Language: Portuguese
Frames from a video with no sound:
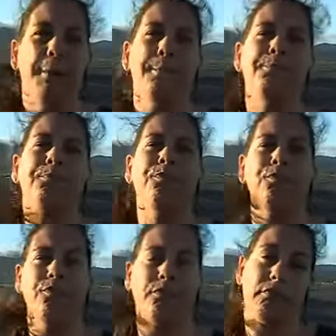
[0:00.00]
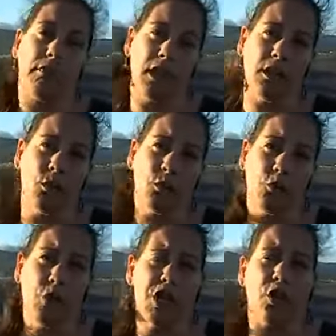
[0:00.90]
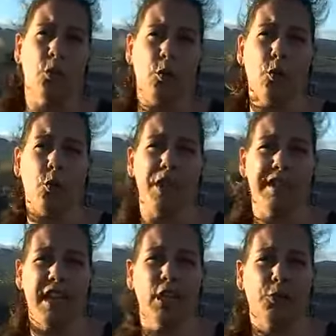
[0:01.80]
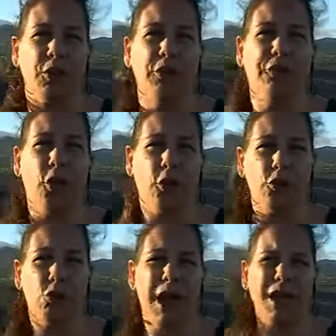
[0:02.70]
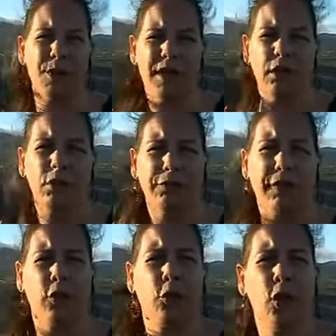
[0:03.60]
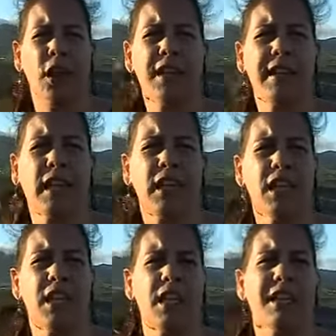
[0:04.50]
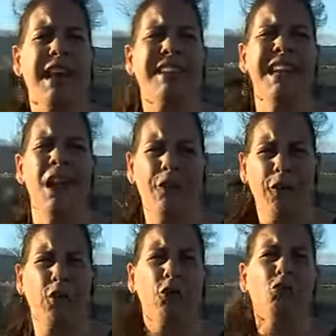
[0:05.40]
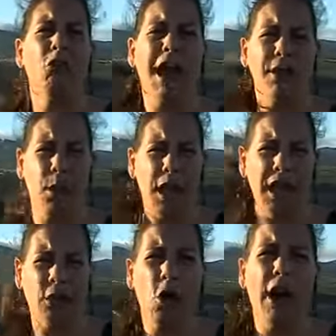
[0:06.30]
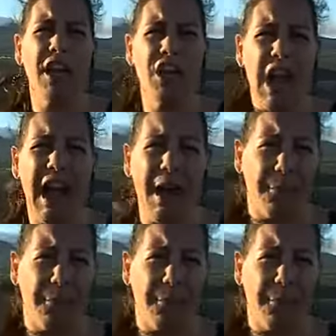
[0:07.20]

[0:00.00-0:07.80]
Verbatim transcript: Um, eh, o, incêndio, portanto, foi controlado, o incêndio que flagrou cerca das 3 da tarde, foi controlado e decorrem já,